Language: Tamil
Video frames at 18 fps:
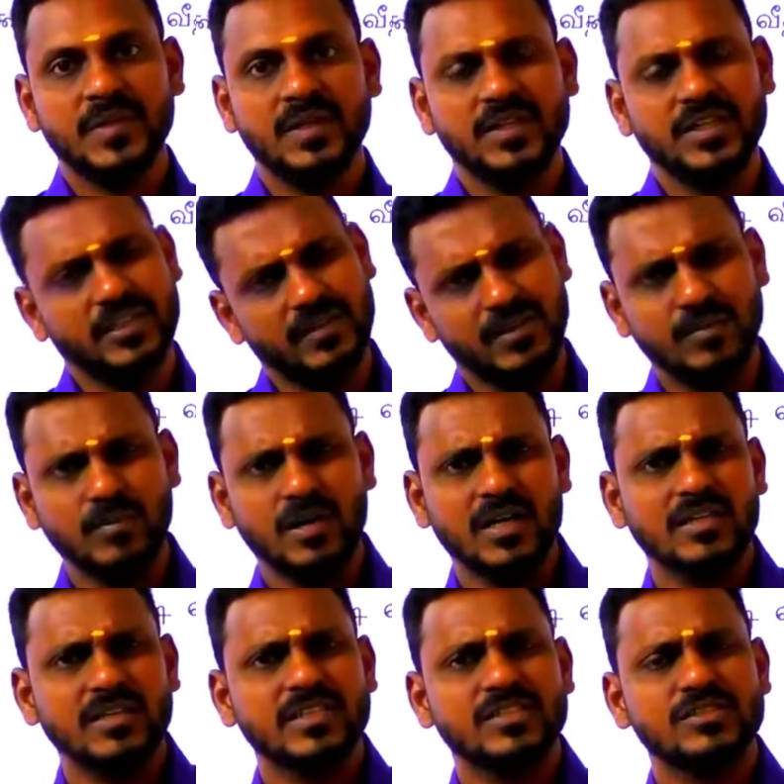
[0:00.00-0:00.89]
நீங்கள்
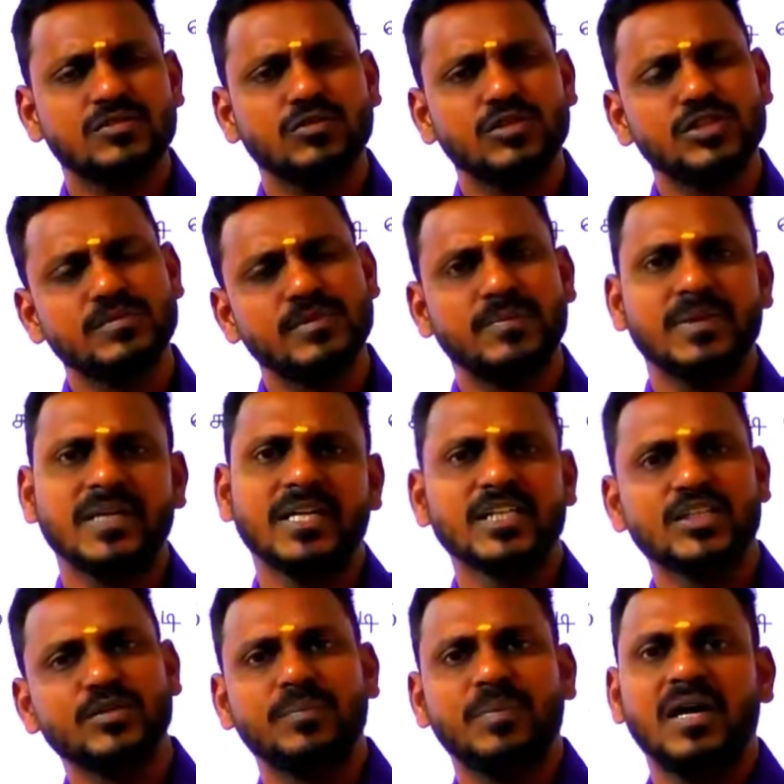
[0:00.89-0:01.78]
மாடல் டெஸ்ட் கொஸ்டின் பேப்பர்லாம்
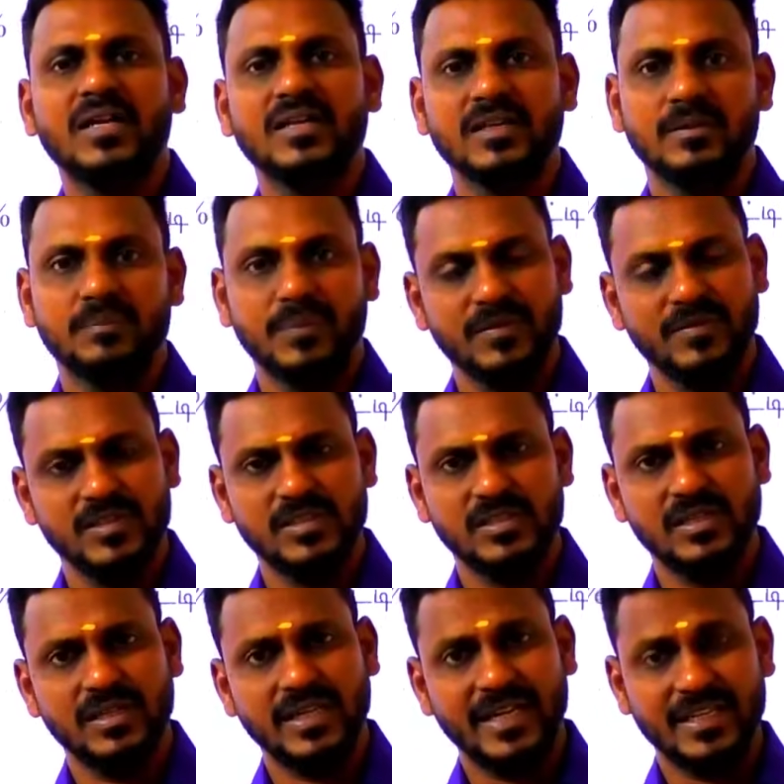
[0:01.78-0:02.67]
எடுத்து பாருங்கள்
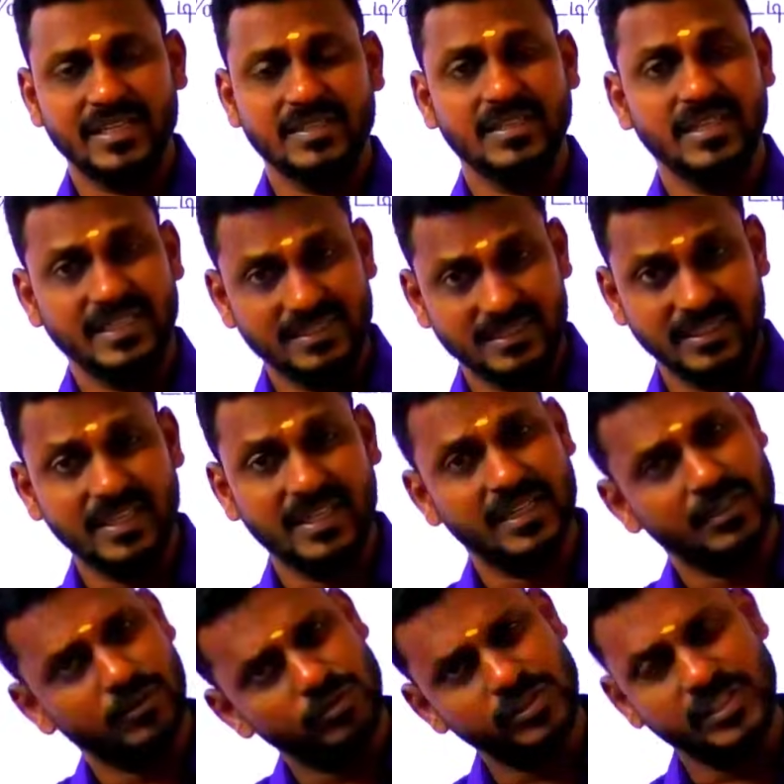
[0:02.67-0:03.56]
ப்ரீவியஸாக கேட்டது ரீசெண்டாக
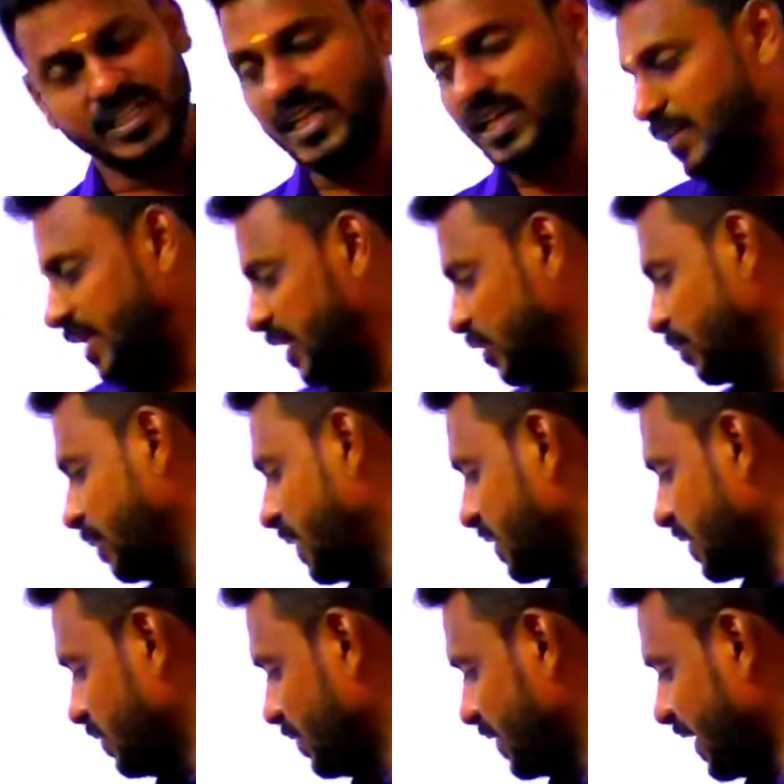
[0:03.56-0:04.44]
கேட்ட கொஸ்டின் எல்லாமே எடுத்து
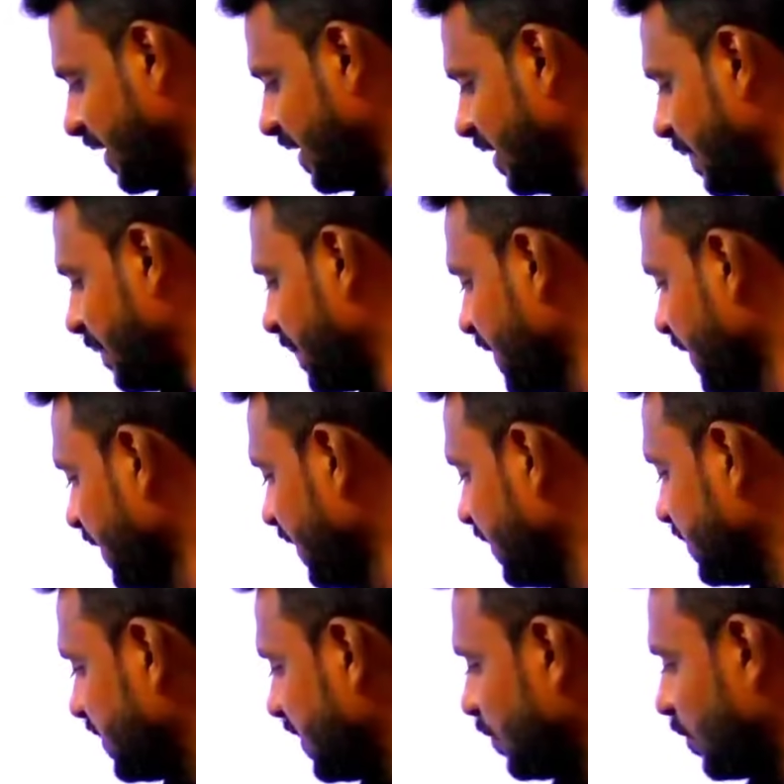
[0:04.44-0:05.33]
பாருங்கள் ஓகேங்களா
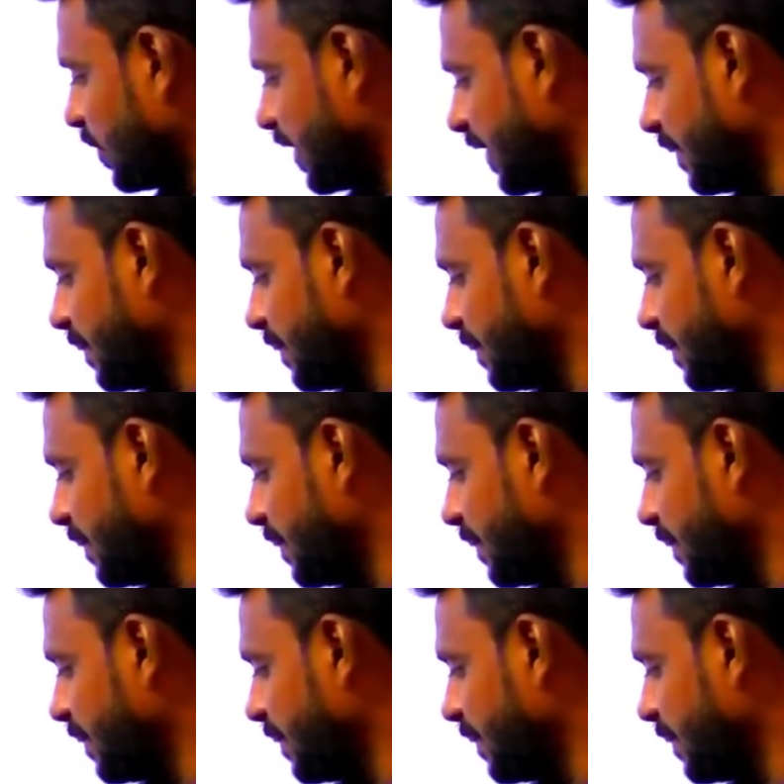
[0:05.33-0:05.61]
சரி ஓகே